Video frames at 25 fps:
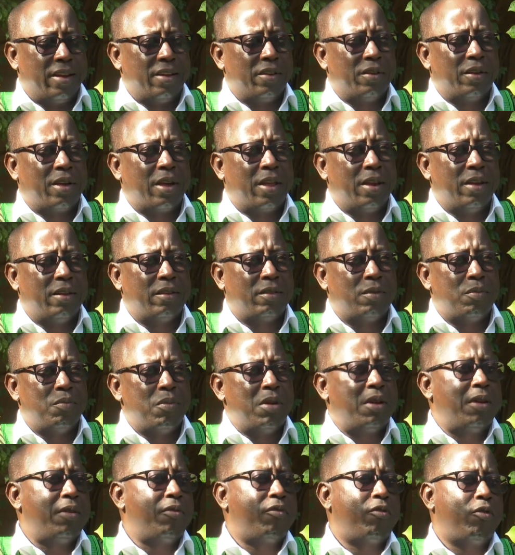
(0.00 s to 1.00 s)
dans une crise
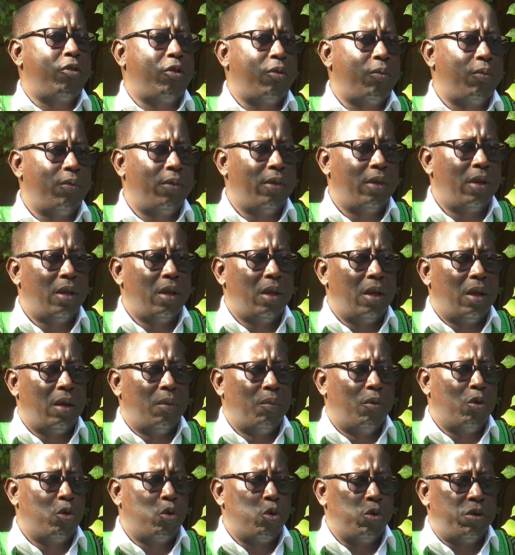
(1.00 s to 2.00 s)
multiforme.
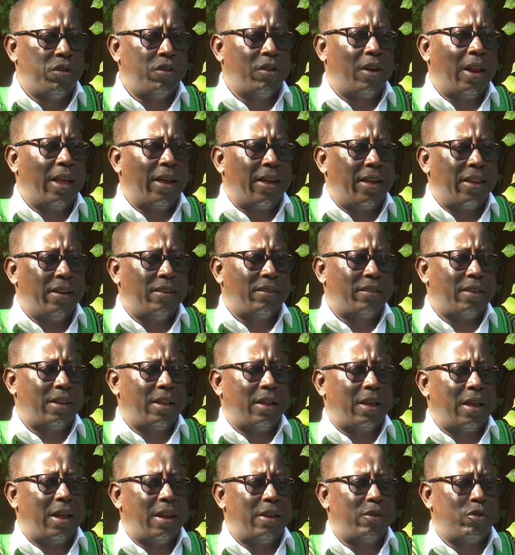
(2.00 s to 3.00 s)
Beaucoup disent que la crise
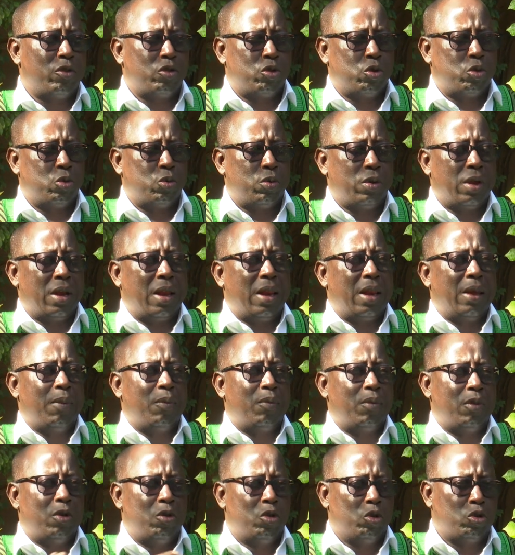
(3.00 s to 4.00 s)
sénégalaise aujourd'hui, elle est
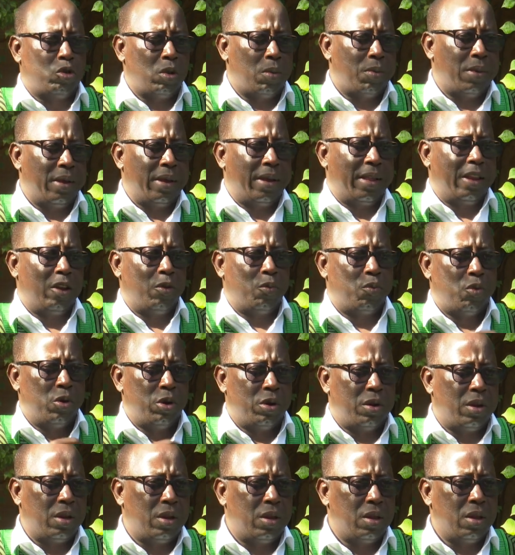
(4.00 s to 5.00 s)
non seulement une crise
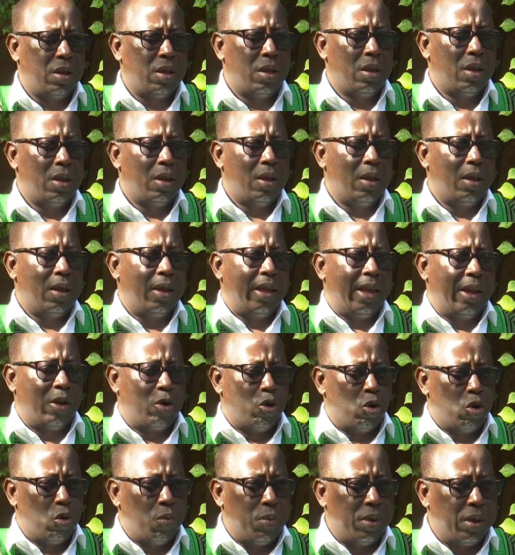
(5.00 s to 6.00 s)
politique,
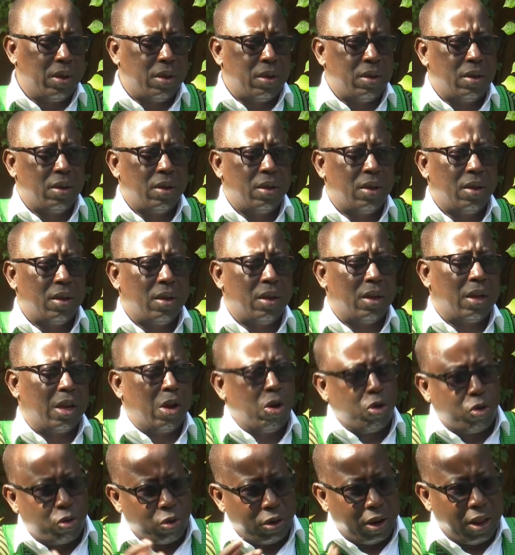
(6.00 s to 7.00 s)
économique,
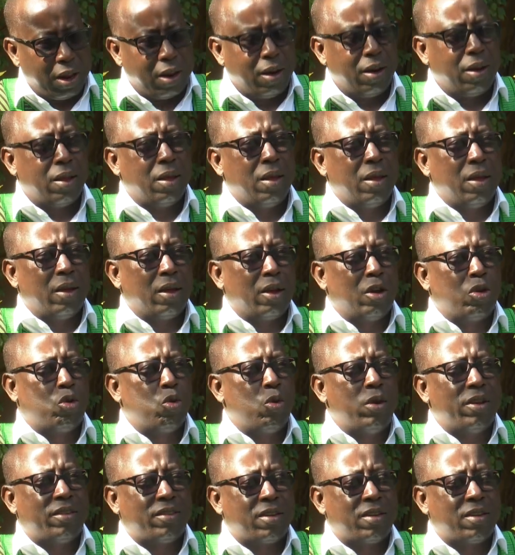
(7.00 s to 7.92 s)
culturelle, que tous les